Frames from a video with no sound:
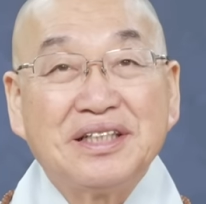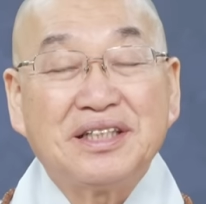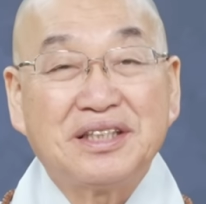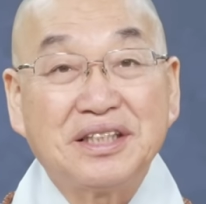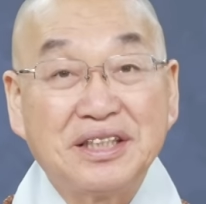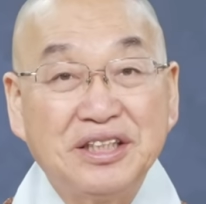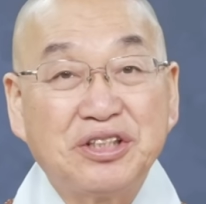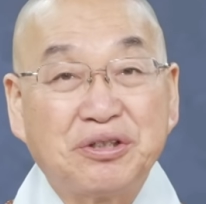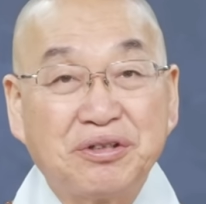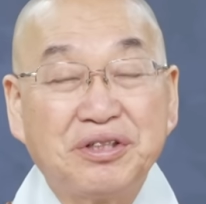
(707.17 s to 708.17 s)
어,
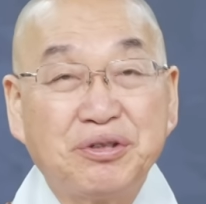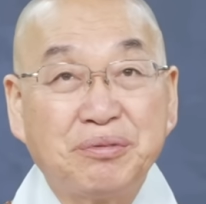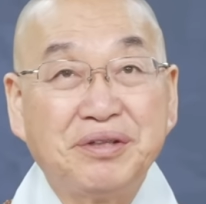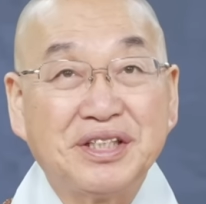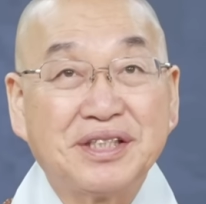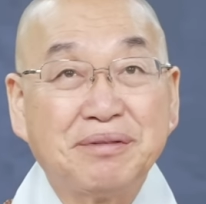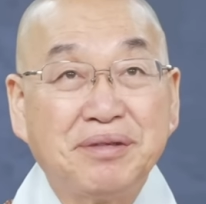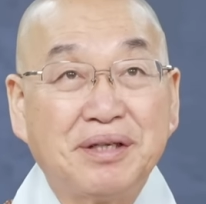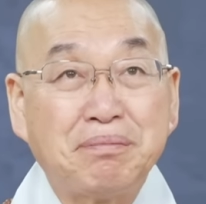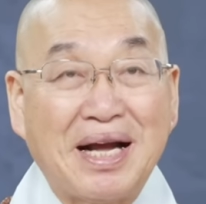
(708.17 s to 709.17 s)
정신적으로 어려움이
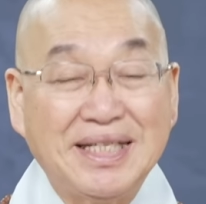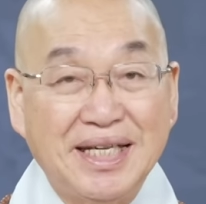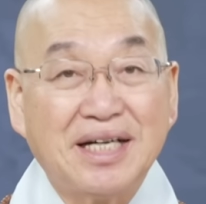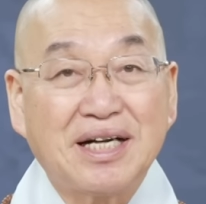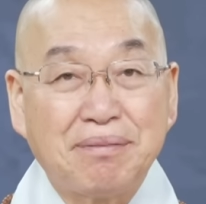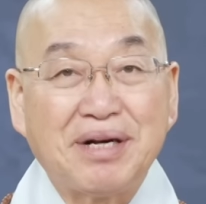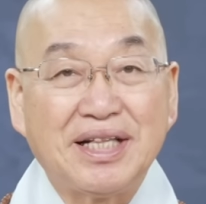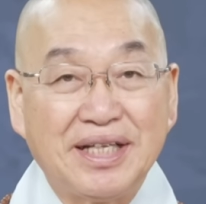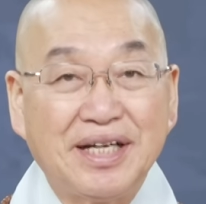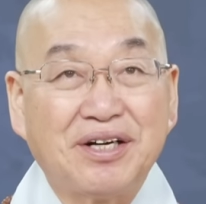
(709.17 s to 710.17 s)
있으면 발작을 하면
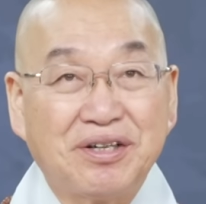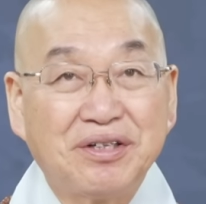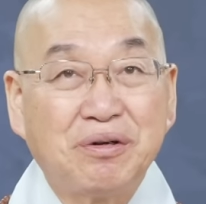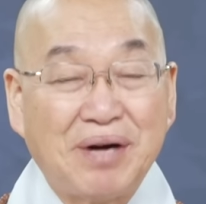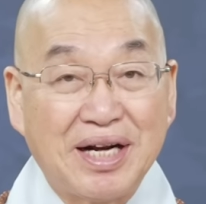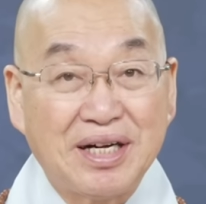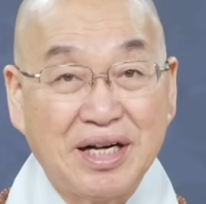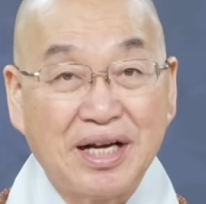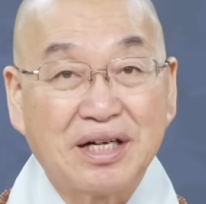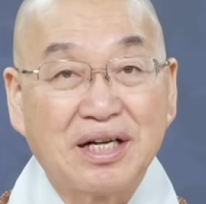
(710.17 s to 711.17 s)
안 돼요.
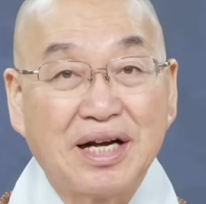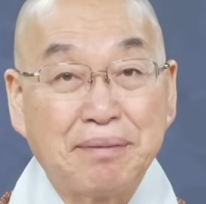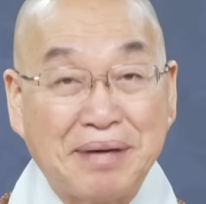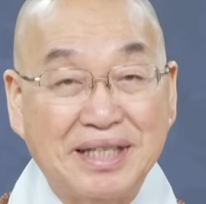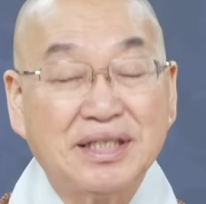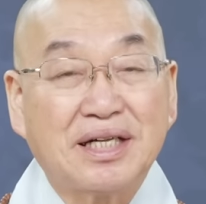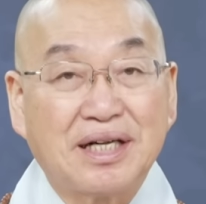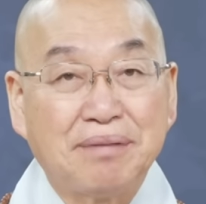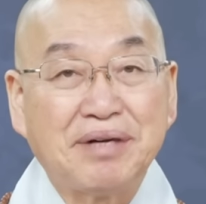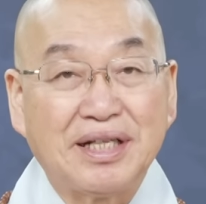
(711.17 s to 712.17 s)
화를 내거나
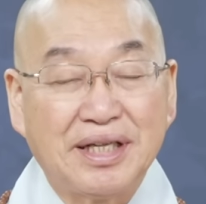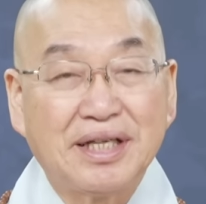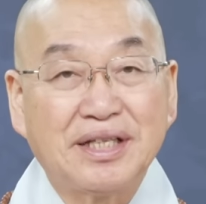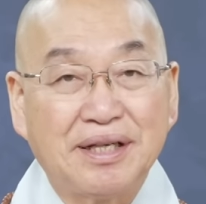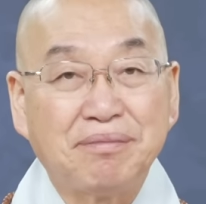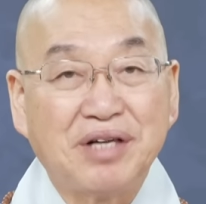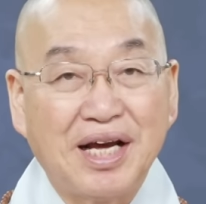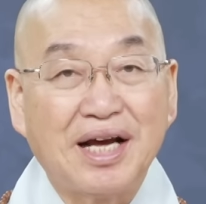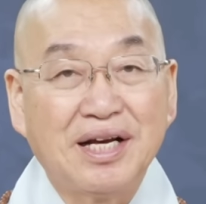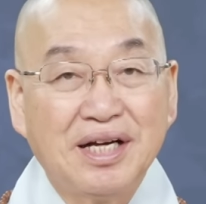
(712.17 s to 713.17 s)
발작을 하면 안 되기
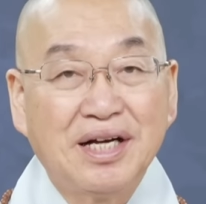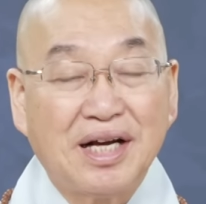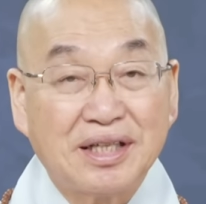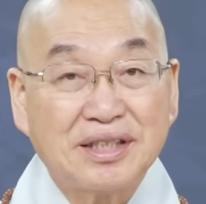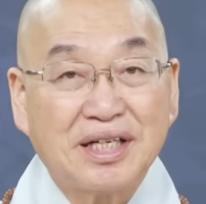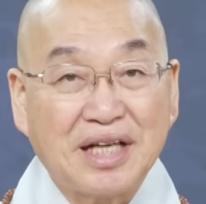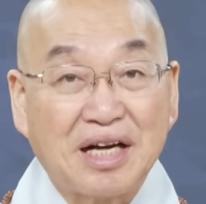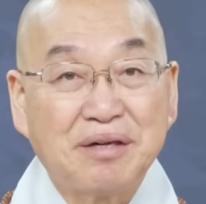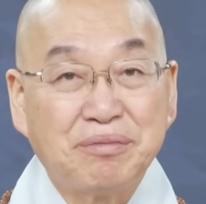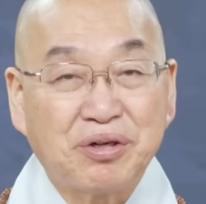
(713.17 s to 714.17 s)
때문에 항상
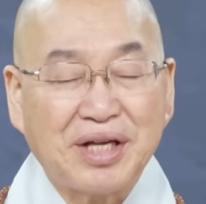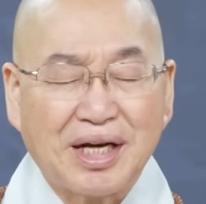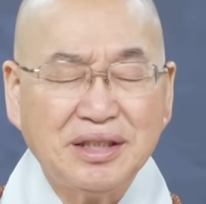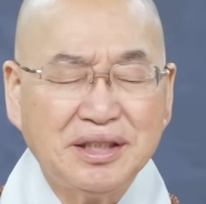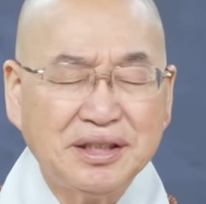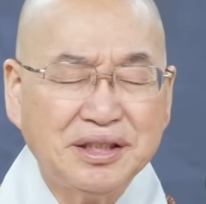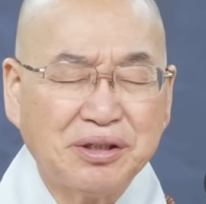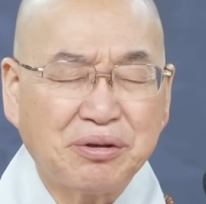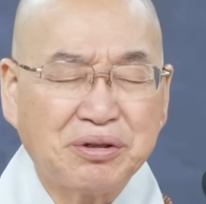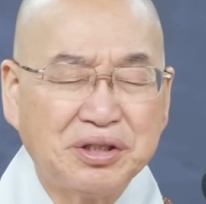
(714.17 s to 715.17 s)
약을 먹고 약간 정신이
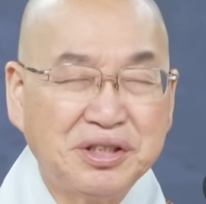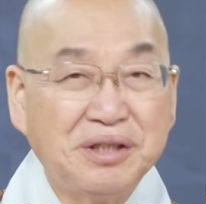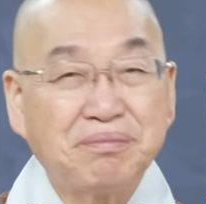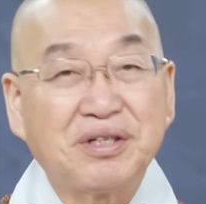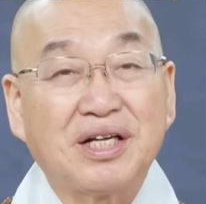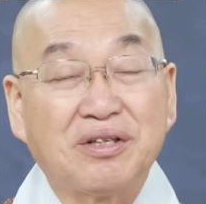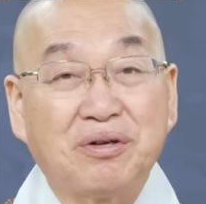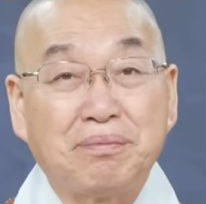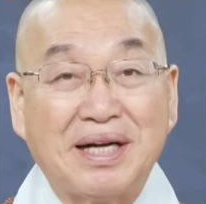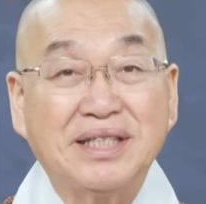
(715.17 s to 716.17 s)
없고
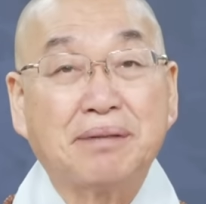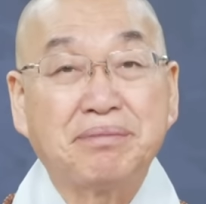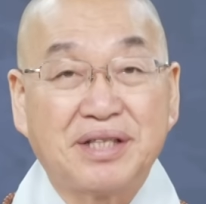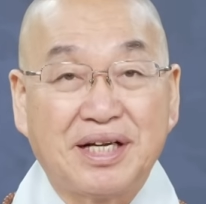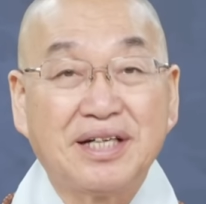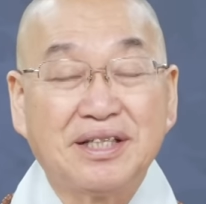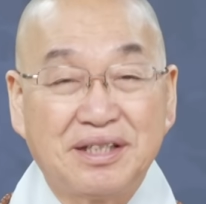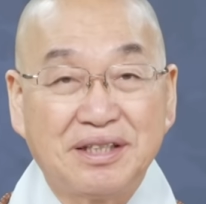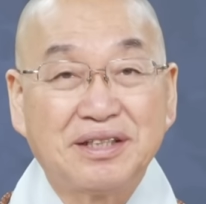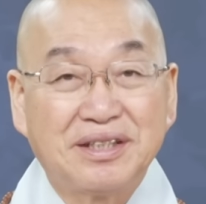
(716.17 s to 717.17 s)
어지럽더라도
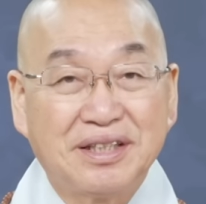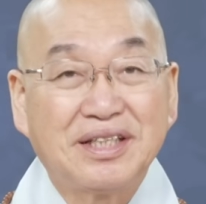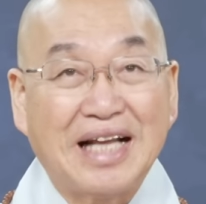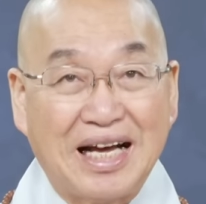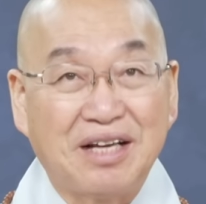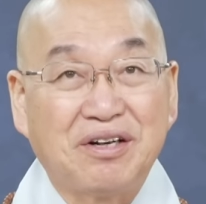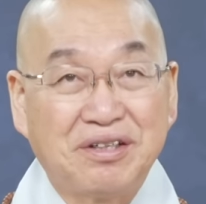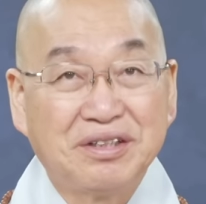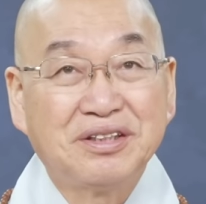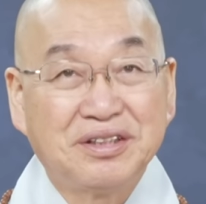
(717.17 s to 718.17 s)
발작보다는 나아요.
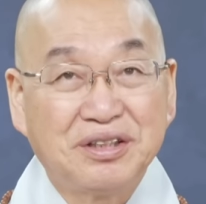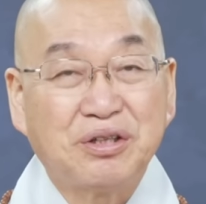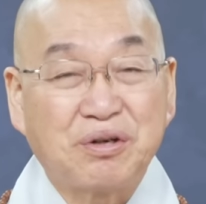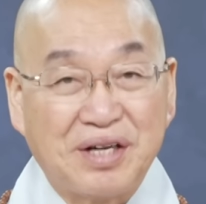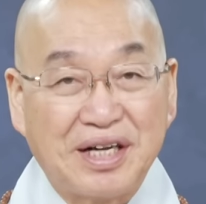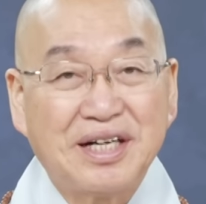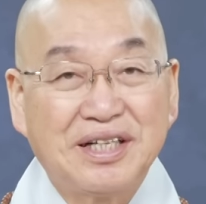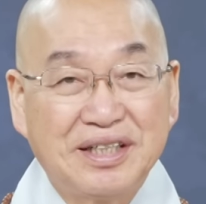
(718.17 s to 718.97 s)
효과가.